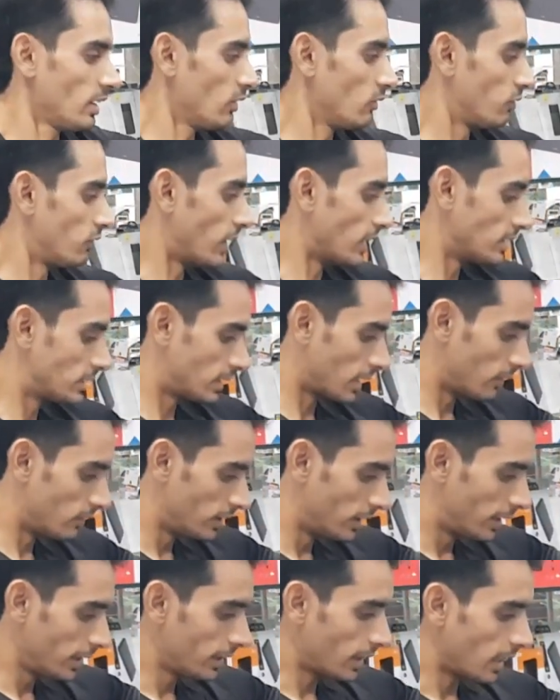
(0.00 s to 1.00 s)
वन
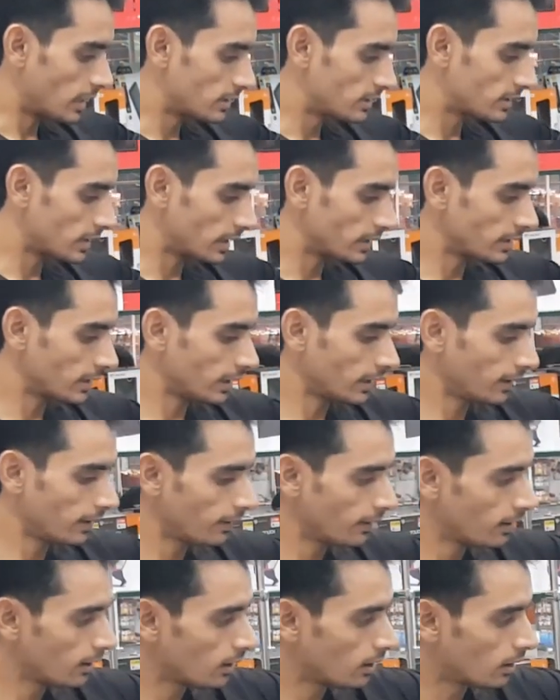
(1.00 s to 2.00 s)
सेवेंटी एड्स है ये
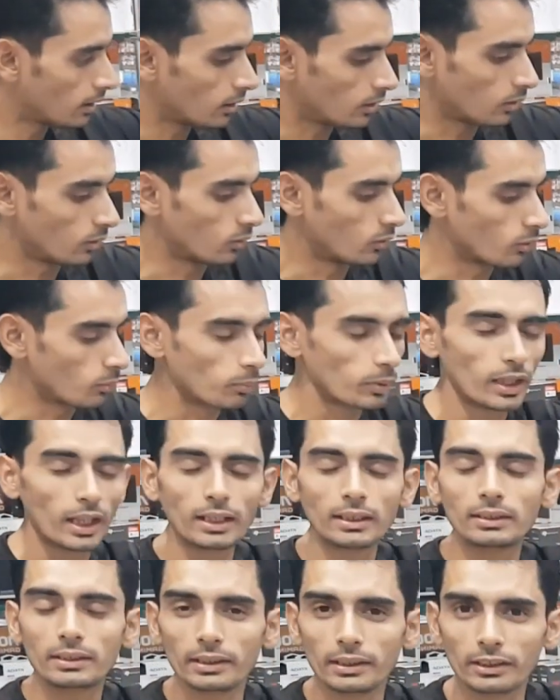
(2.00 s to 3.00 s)
और
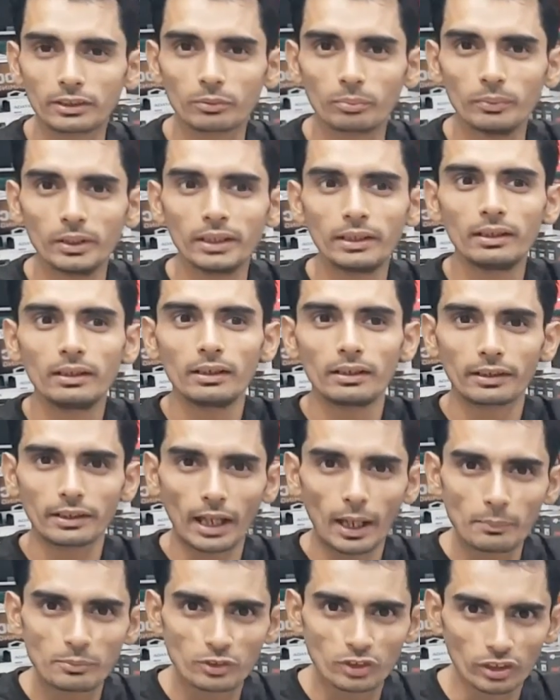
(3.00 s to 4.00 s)
प्लस इसमें
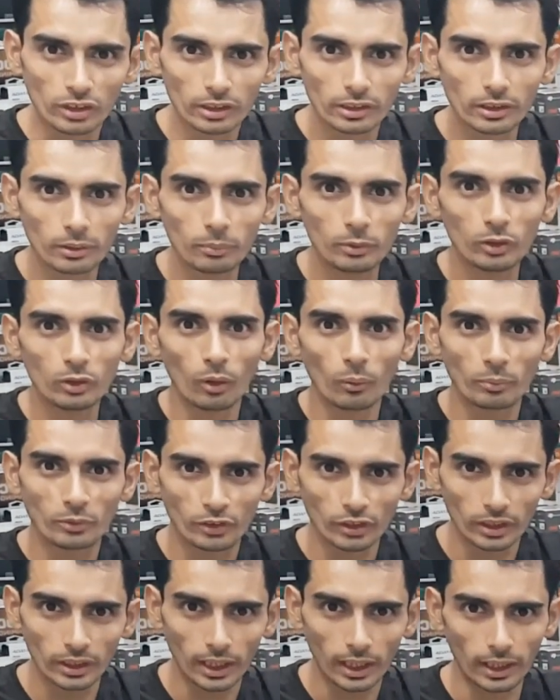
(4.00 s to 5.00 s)
टाइप सी की भी
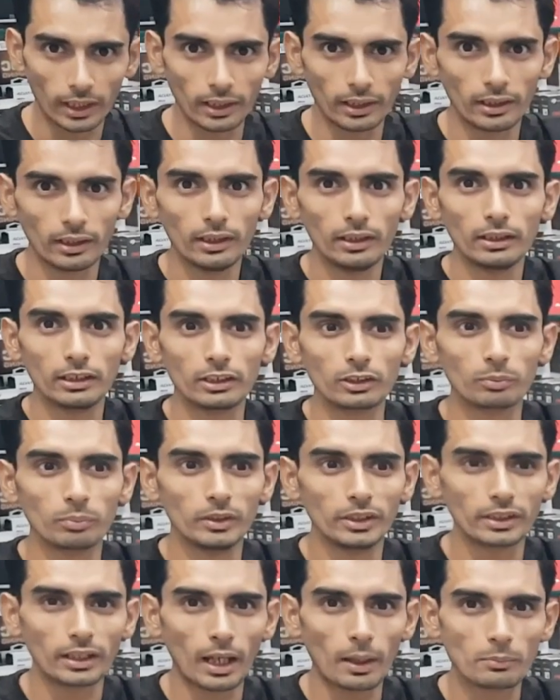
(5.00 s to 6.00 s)
ऑप्शन है
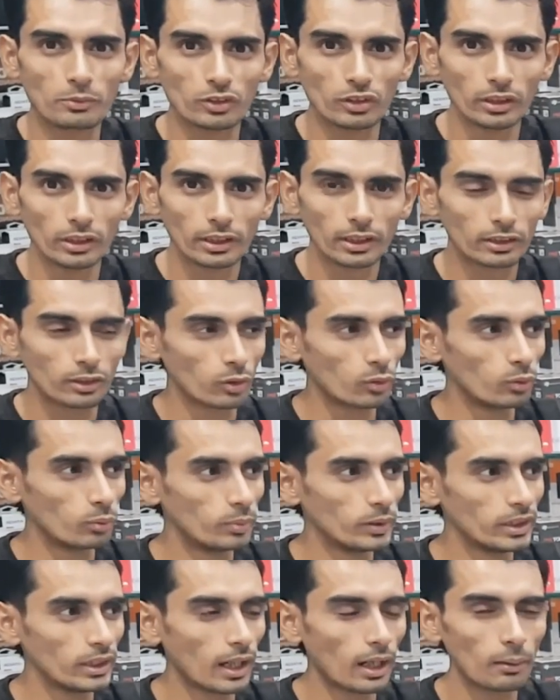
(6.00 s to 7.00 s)
इसमें टाइप सी के थ्रू
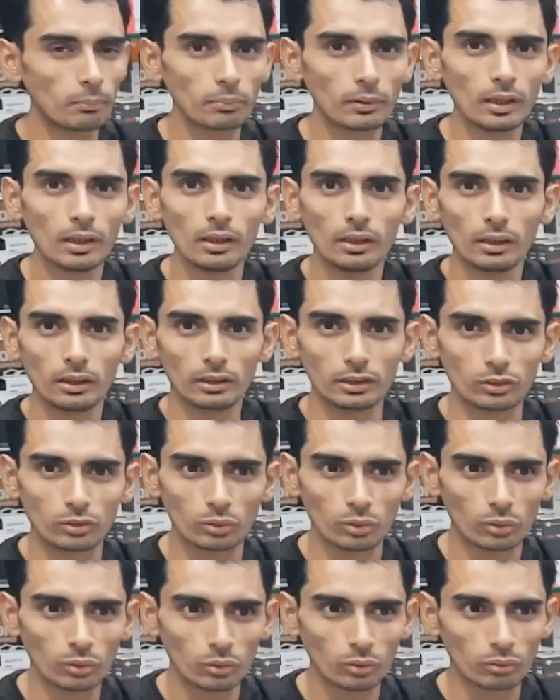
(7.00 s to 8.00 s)
भी आप
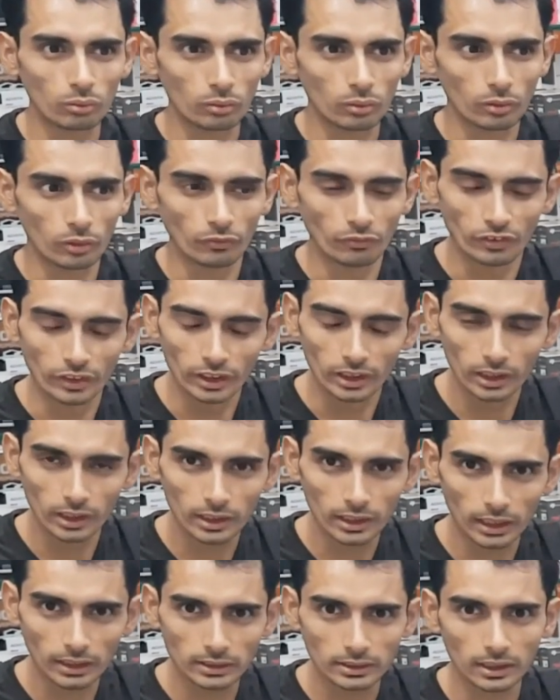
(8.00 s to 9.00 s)
इसको कॉन्फ़िगर
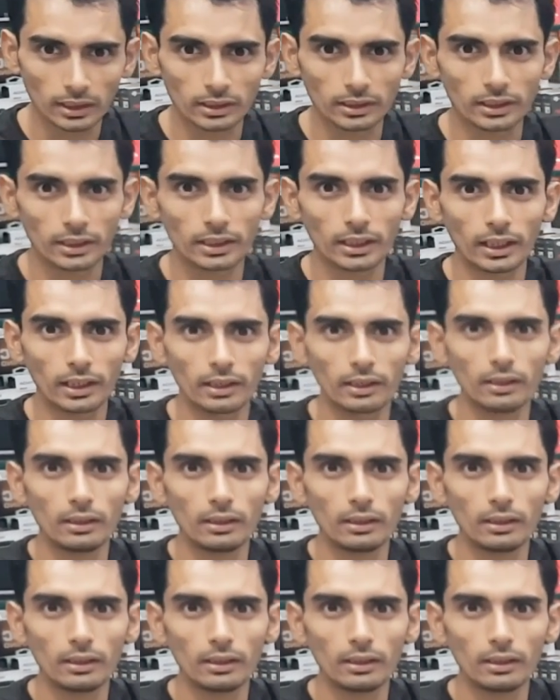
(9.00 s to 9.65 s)
कर सकते हैं